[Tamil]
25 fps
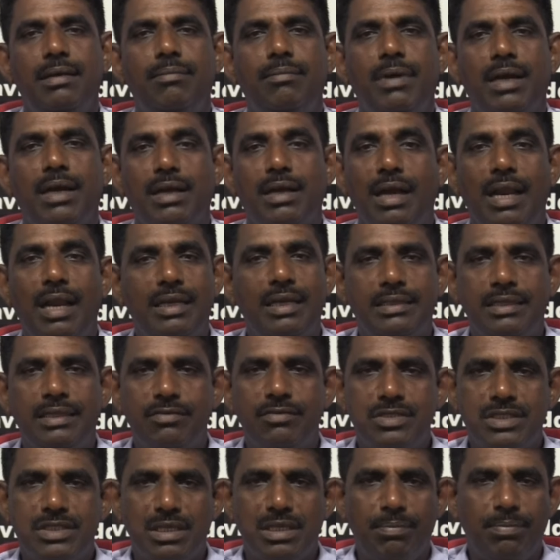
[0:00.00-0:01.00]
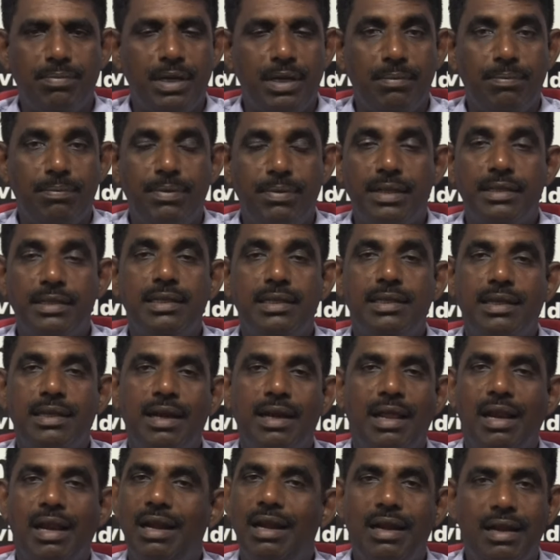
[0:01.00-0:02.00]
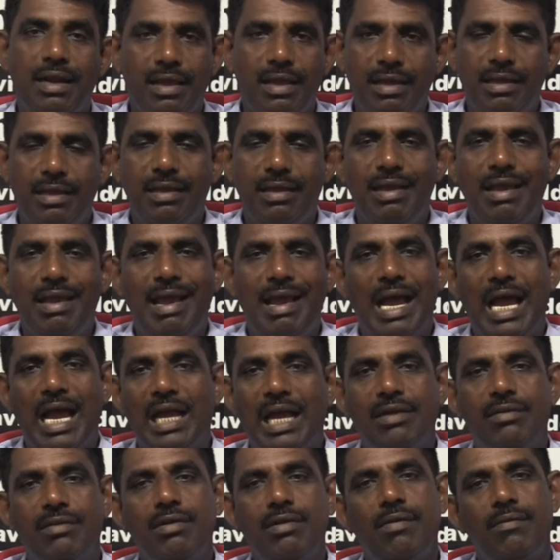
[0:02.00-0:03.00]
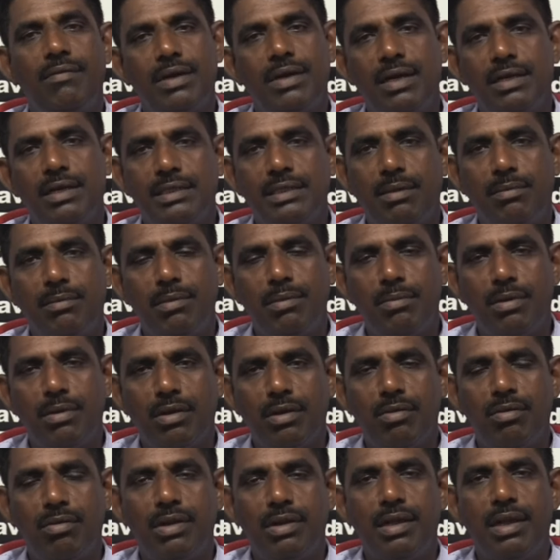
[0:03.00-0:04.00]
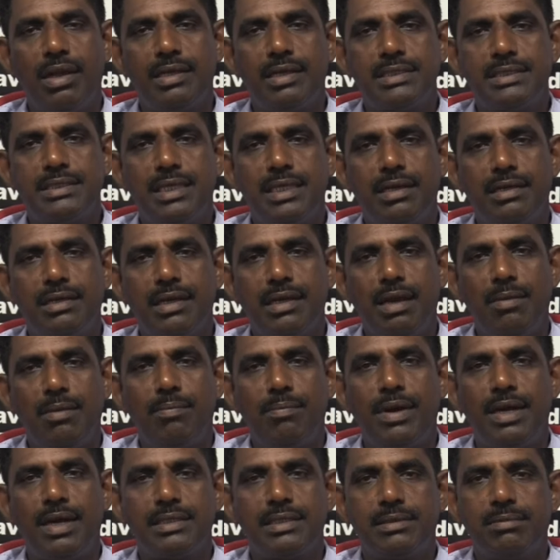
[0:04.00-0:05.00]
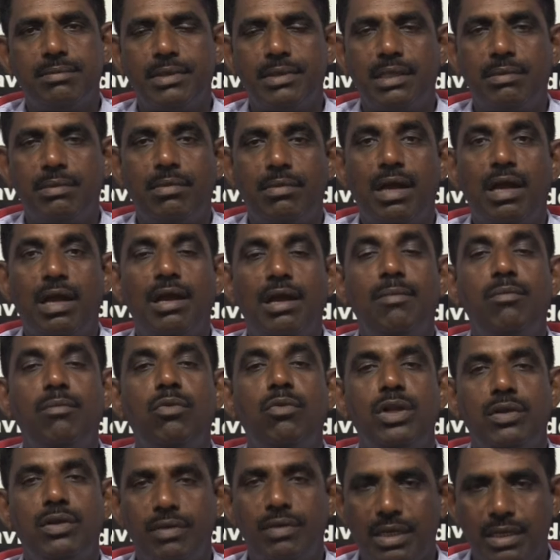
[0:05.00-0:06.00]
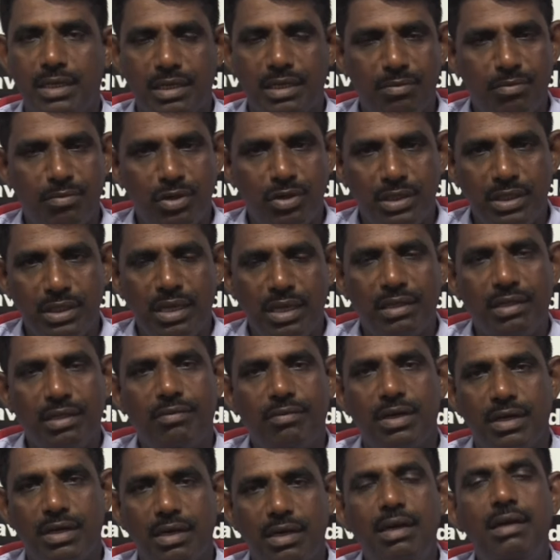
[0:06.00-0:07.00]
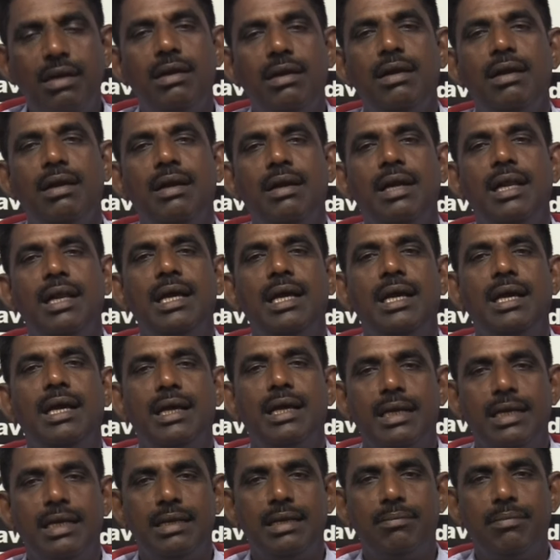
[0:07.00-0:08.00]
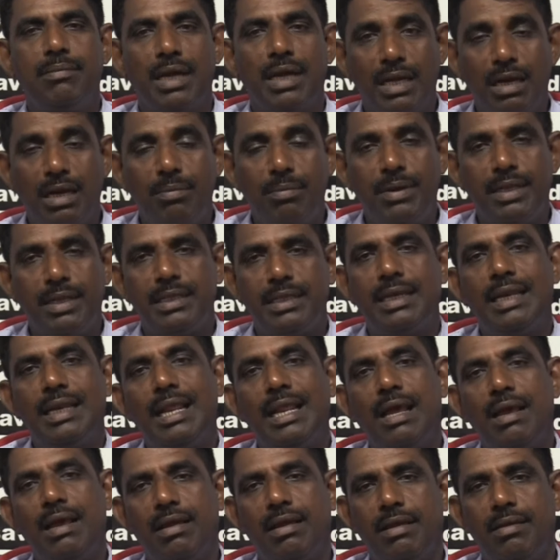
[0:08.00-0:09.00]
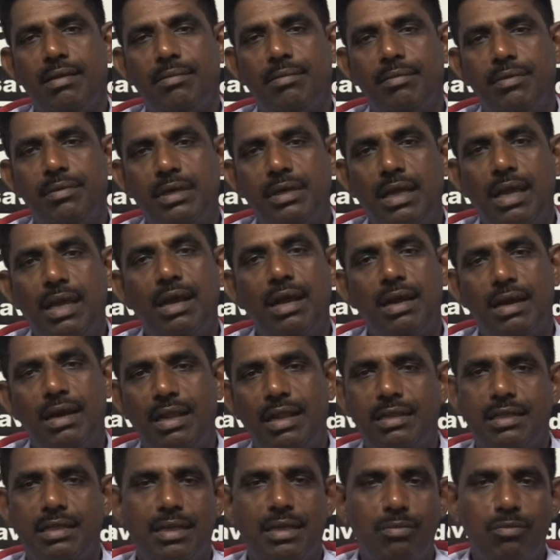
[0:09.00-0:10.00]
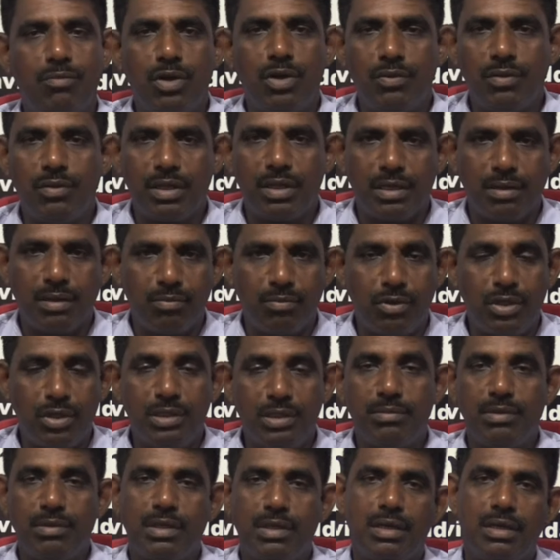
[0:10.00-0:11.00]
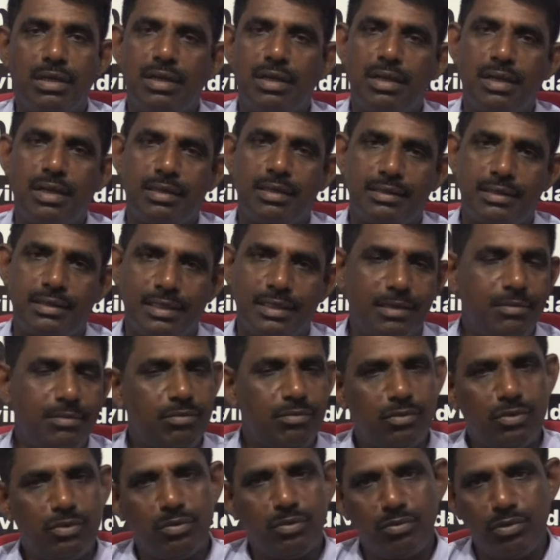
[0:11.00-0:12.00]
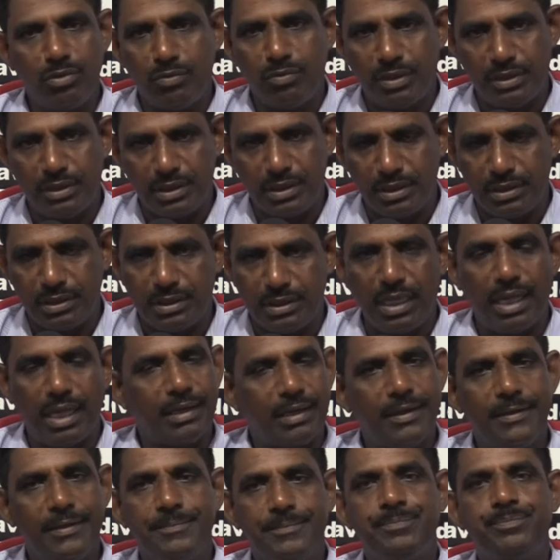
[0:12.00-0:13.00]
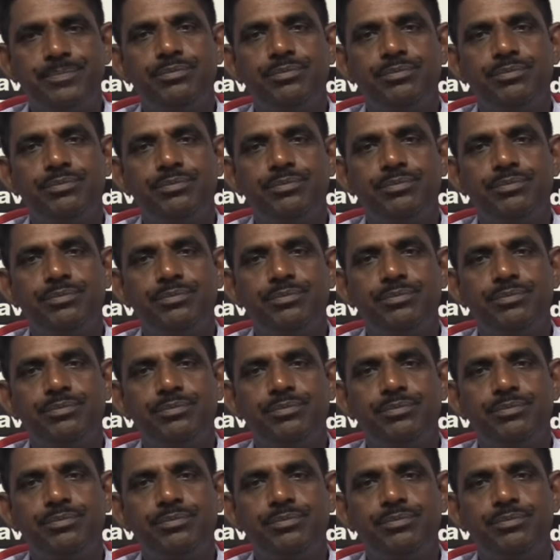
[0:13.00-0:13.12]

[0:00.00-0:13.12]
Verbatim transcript: மக்களால் தெரிவு செய்யப்பட்ட பிரதிநிதிகள் அல்ல ஆகவே அவர்கள் தமிழ் மக்களுடைய அரசியல் நிலப்பாடு சம்பந்தமாக முடிவெடுக்க முடியாதவர்கள் மக்கள் பிரதிநிதியாக நாங்கள்லாம் அதுக்கு முடிவெடுக்க முடியும் என்கின்ற கருத்தையும் முன்வைத்திருந்தார்கள்